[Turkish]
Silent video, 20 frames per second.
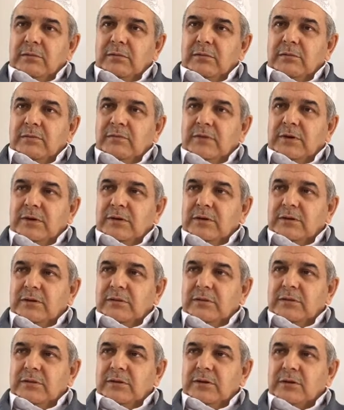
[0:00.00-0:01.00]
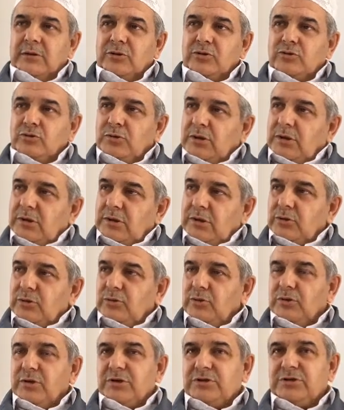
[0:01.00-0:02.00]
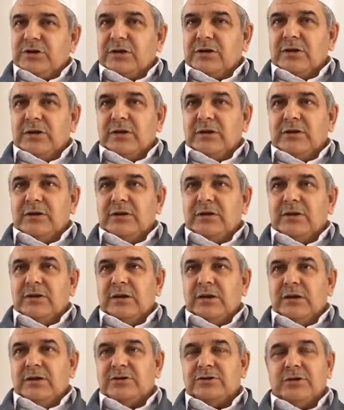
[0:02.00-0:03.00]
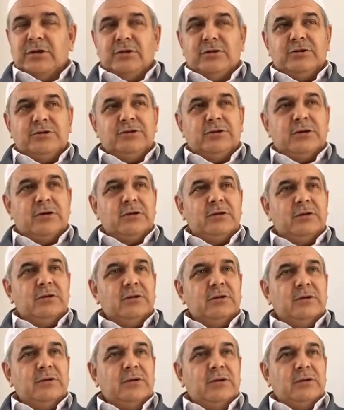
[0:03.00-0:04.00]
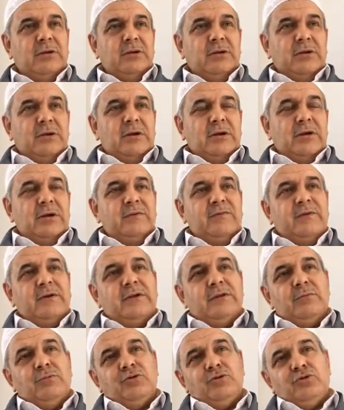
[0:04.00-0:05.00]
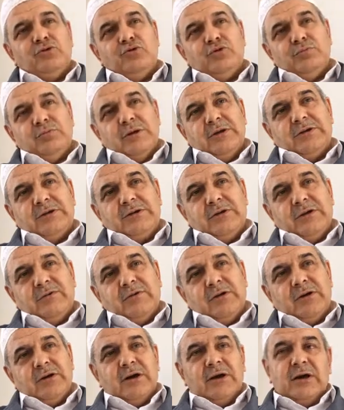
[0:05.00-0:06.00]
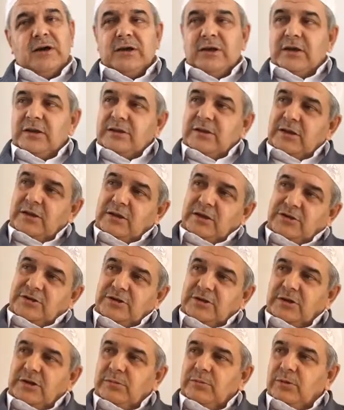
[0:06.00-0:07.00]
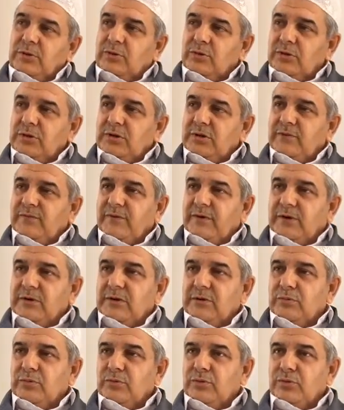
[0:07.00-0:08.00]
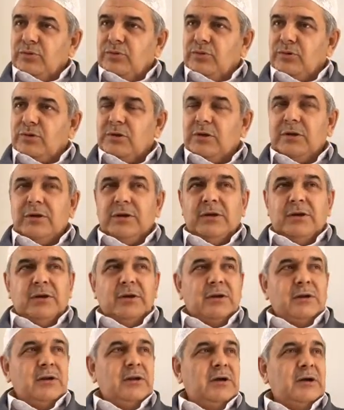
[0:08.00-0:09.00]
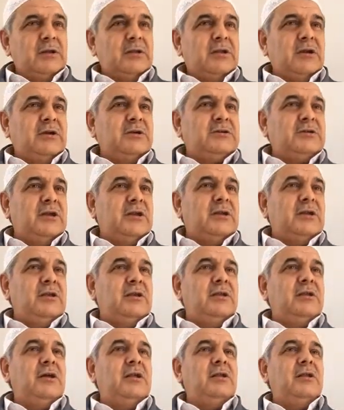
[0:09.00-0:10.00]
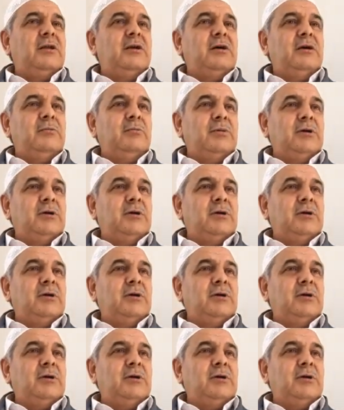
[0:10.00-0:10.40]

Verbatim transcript: Ve Ya Resulallah görecekler der. Telaşlanınca Efendimizin cümlesi de var. Ayette de Cenab-ı Hak onu ifade buyuruyor. La tahsen innallaha